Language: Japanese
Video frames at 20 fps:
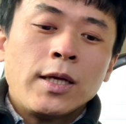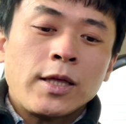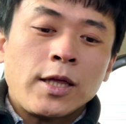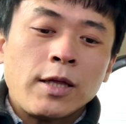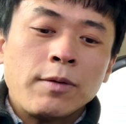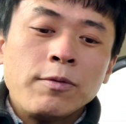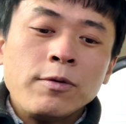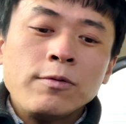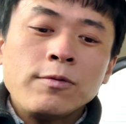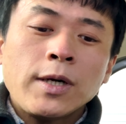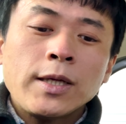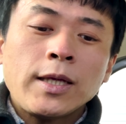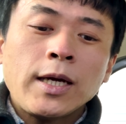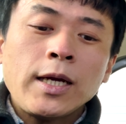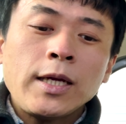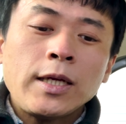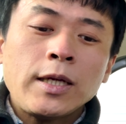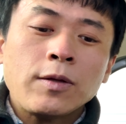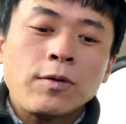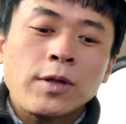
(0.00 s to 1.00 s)
自分は
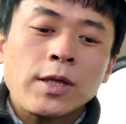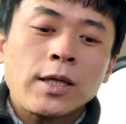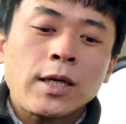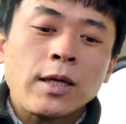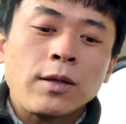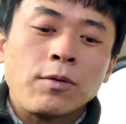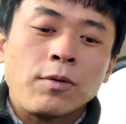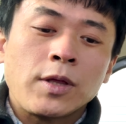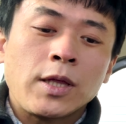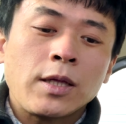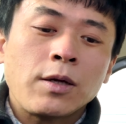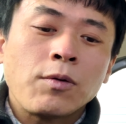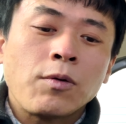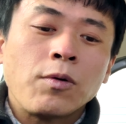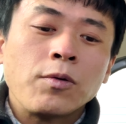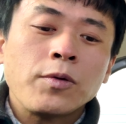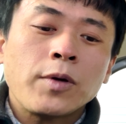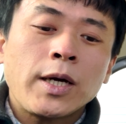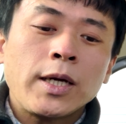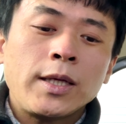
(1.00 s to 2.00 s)
第2の事件の実
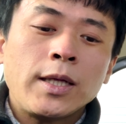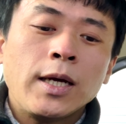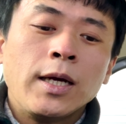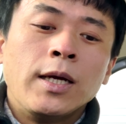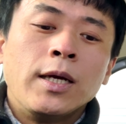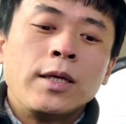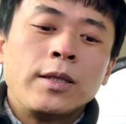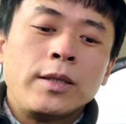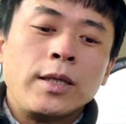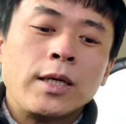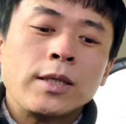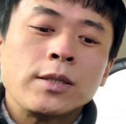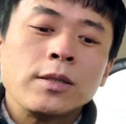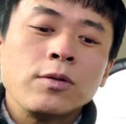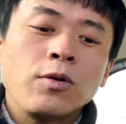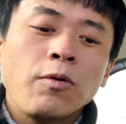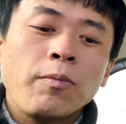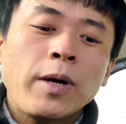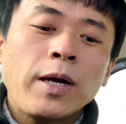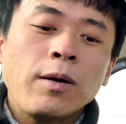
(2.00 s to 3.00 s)
行の間根
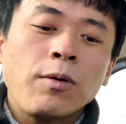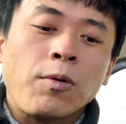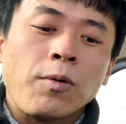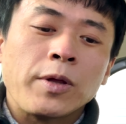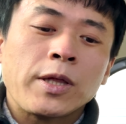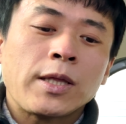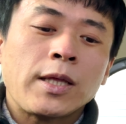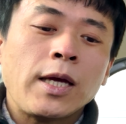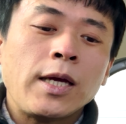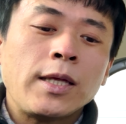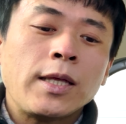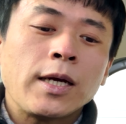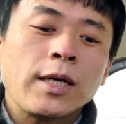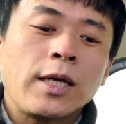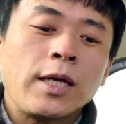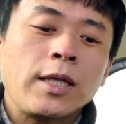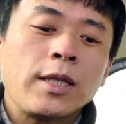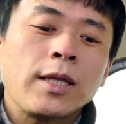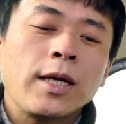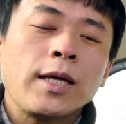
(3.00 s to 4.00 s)
津の番をしていた
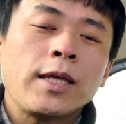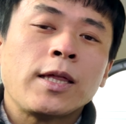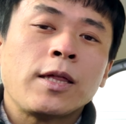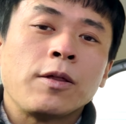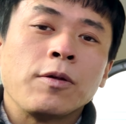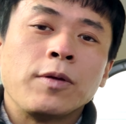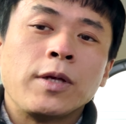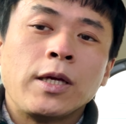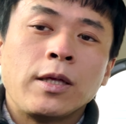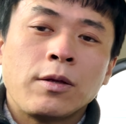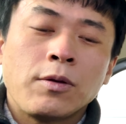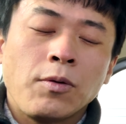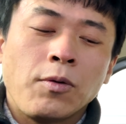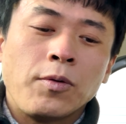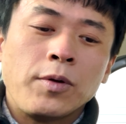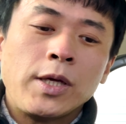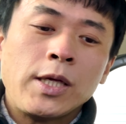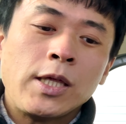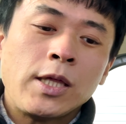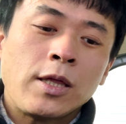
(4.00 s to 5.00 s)
金田一主任
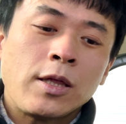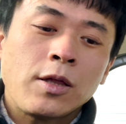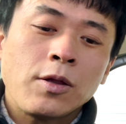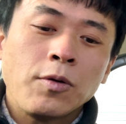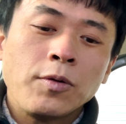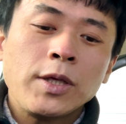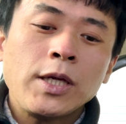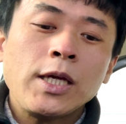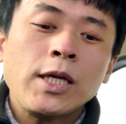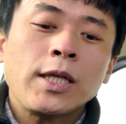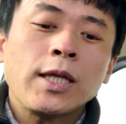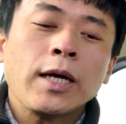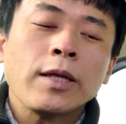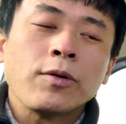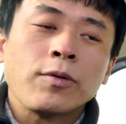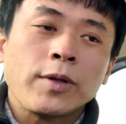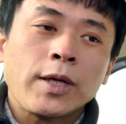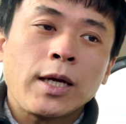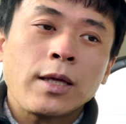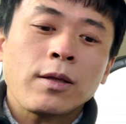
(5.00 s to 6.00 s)
と一緒にいた
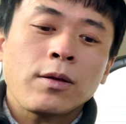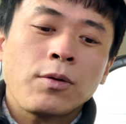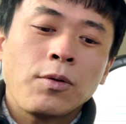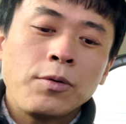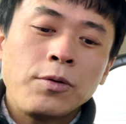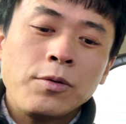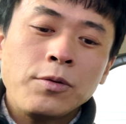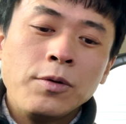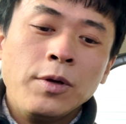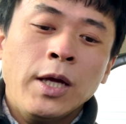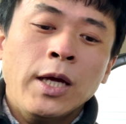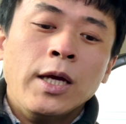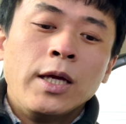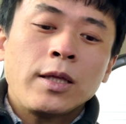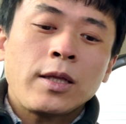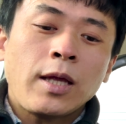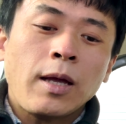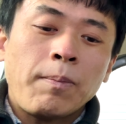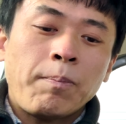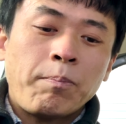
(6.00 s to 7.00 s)
のだという
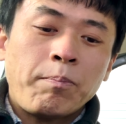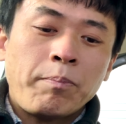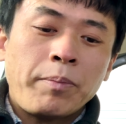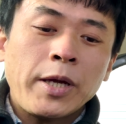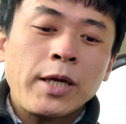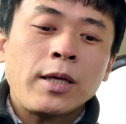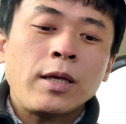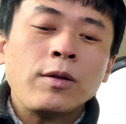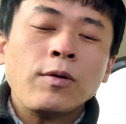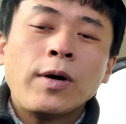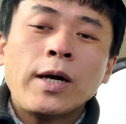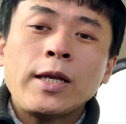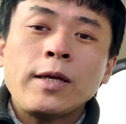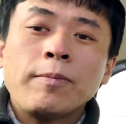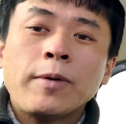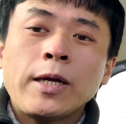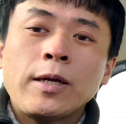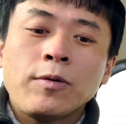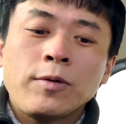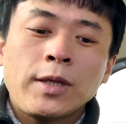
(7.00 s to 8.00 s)
鉄壁の
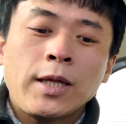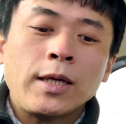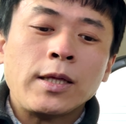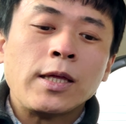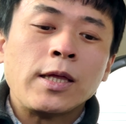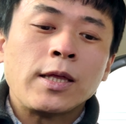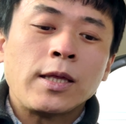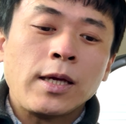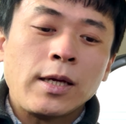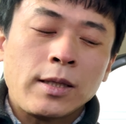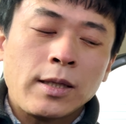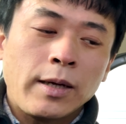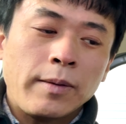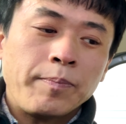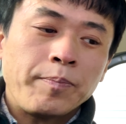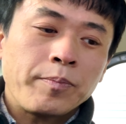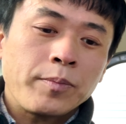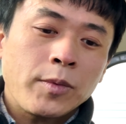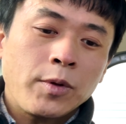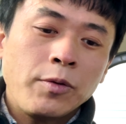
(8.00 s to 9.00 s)
アリバイを手にしていた
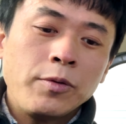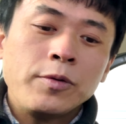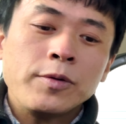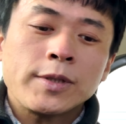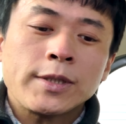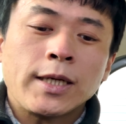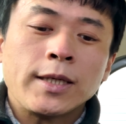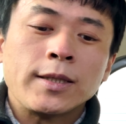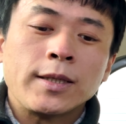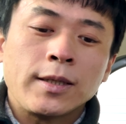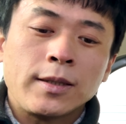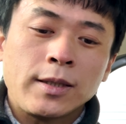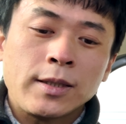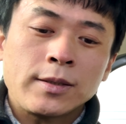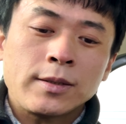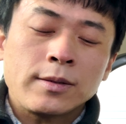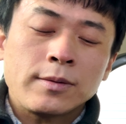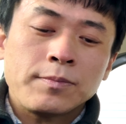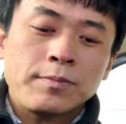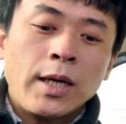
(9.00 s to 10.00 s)
という算段で
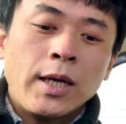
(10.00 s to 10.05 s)
す